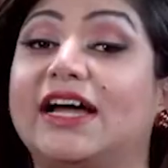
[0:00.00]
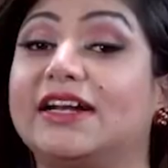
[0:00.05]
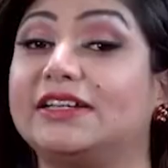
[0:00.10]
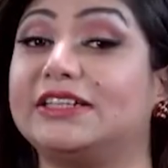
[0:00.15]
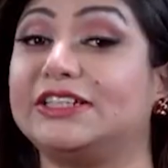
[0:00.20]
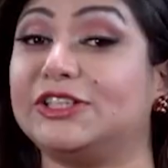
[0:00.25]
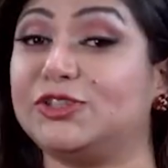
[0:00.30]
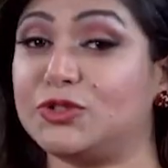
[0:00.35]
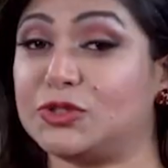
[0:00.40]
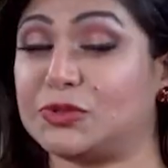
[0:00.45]
আর
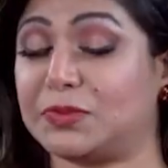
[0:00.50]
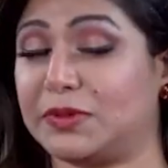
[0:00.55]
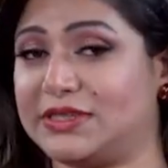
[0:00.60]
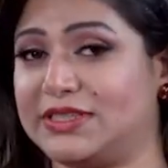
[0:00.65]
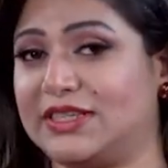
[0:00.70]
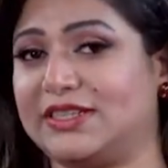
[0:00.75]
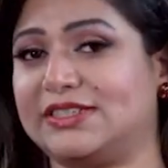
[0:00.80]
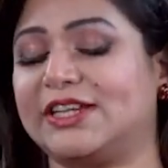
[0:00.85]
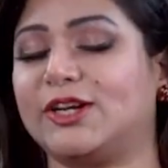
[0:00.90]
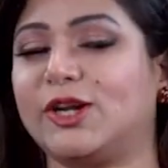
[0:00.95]
নিউজ
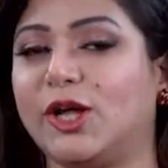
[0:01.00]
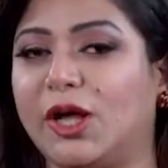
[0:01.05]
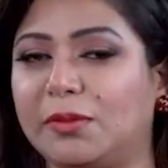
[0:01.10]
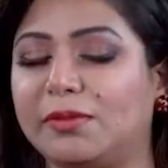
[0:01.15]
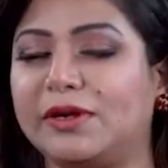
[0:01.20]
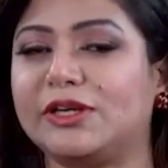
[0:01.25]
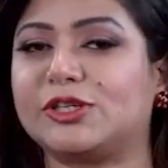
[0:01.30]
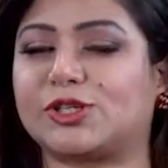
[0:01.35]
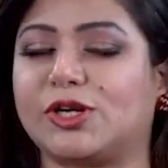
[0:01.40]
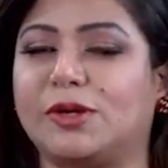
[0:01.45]
প্রেজেন্টার
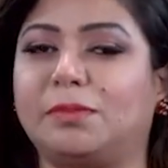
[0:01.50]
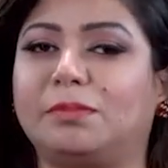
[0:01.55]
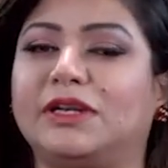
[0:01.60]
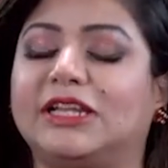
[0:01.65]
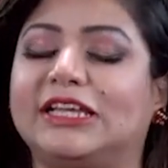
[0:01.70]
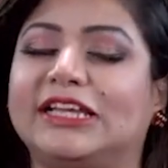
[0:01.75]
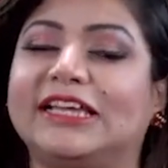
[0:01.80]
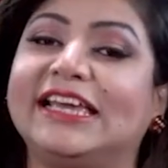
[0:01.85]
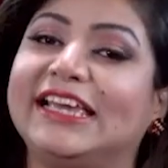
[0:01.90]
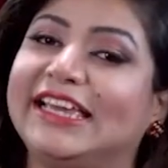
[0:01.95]
হবার
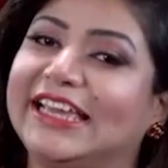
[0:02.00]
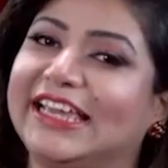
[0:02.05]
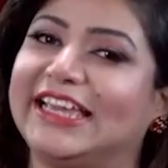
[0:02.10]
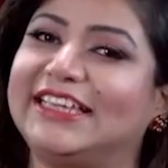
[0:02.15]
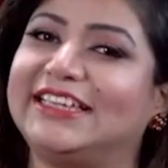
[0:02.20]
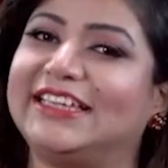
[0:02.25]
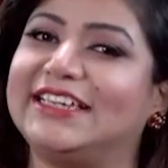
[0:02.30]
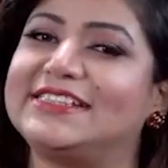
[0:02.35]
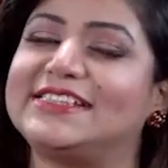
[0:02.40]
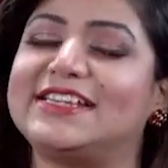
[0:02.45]
স্বপ্নে
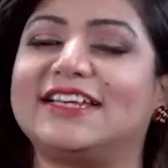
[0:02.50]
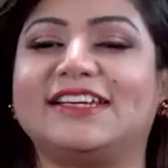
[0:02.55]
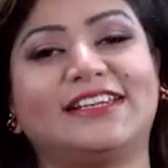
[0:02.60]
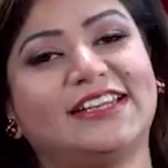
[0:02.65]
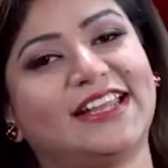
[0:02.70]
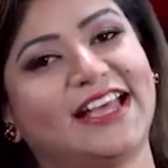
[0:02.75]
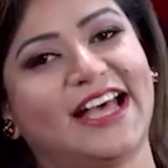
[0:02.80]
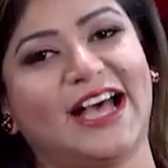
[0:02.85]
এগিয়ে যান